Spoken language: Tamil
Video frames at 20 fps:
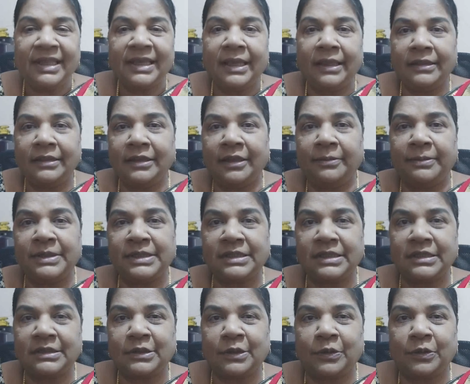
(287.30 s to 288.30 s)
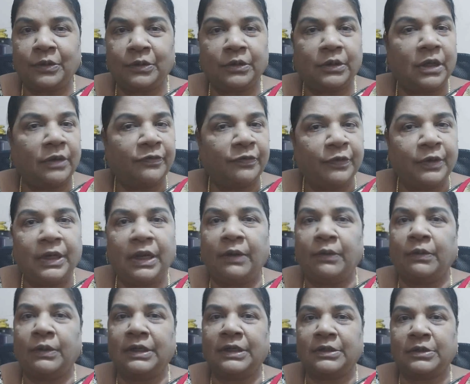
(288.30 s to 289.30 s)
எந்த பிஸ்னஸை குறித்து நான் ஃபுல்லாக
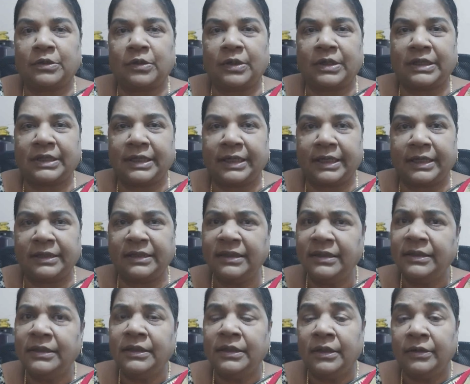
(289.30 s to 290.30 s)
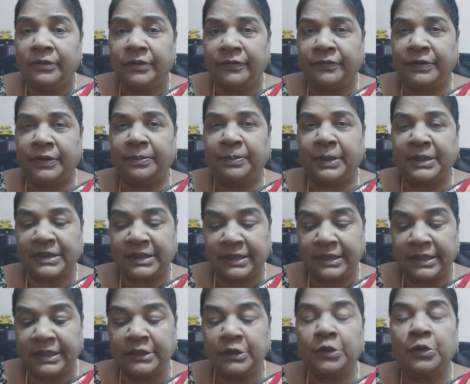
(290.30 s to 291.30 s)
உங்களுக்கு சொல்கிறது கிடையாது ஃபிஃப்டி
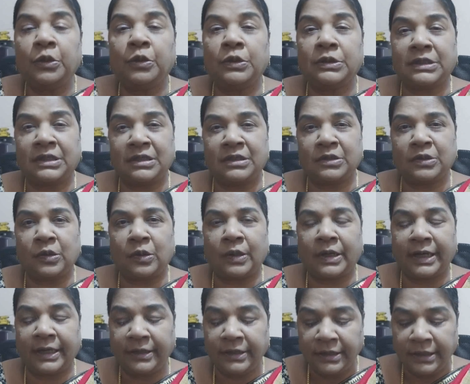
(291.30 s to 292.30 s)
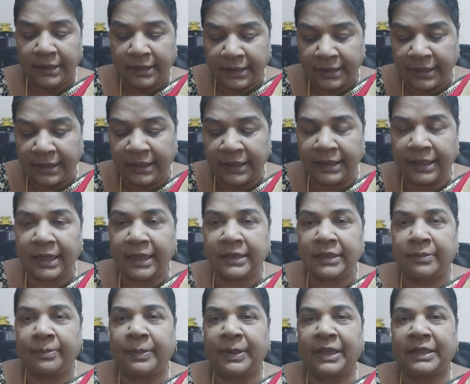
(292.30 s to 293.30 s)
பர்சன்டேஜ் யோசனை சொல்கிறேன் நீங்கள்
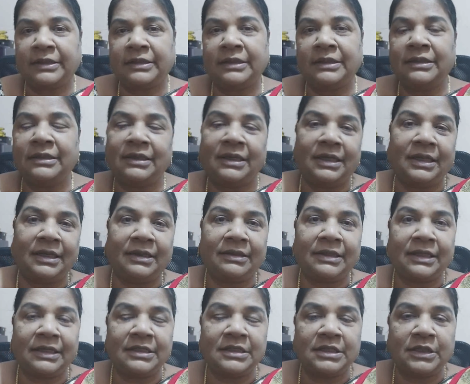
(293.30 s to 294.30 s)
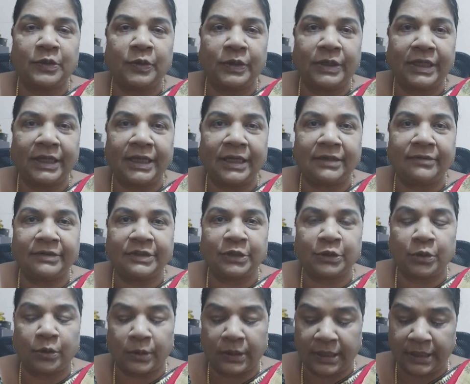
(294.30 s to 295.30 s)
அதை பார்த்து நீங்கள் தெரிஞ்சு கொண்டீங்கன்னு
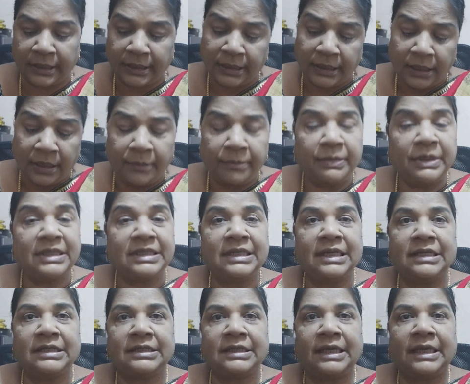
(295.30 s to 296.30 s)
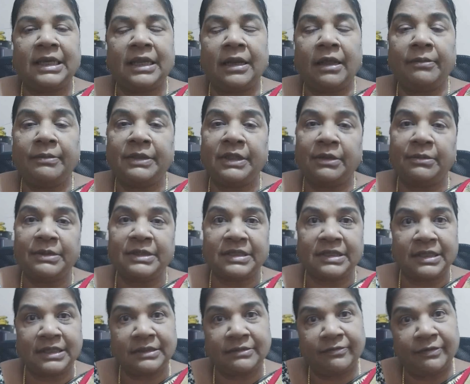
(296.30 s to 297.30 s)
வச்சுக்கோங்களேன் பிஸ்னஸ் செய்யலாம் இந்த
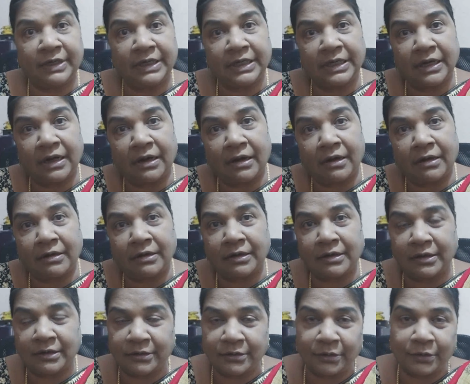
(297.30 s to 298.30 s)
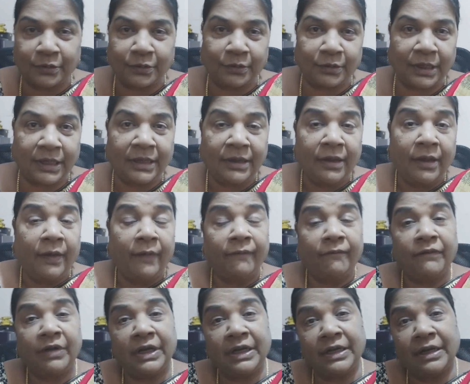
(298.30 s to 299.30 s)
பிஸ்னஸ் வெளிநாடுகளுக்கு கூட
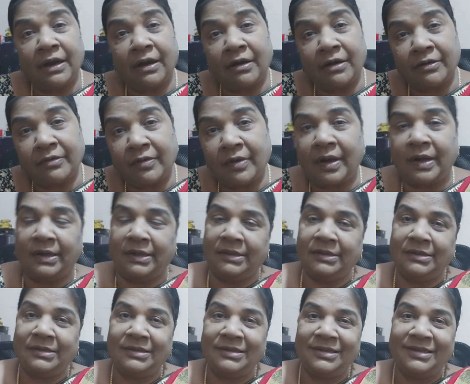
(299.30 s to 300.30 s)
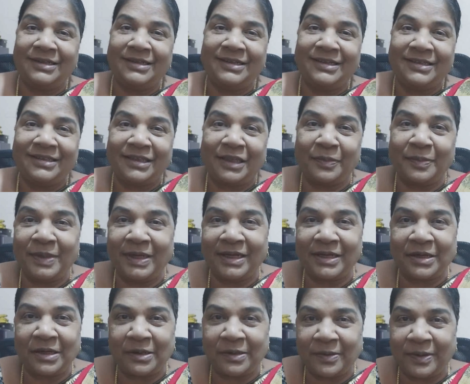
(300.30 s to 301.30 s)
வெளிநாடு வாழ்
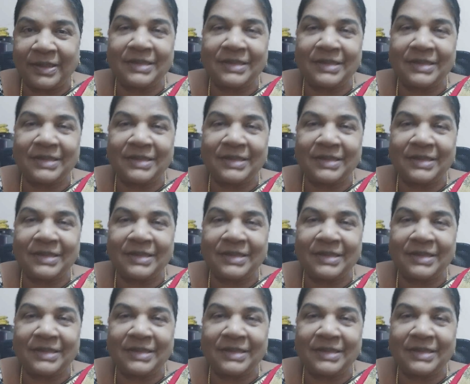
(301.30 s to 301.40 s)
தமிழர்கள் கூட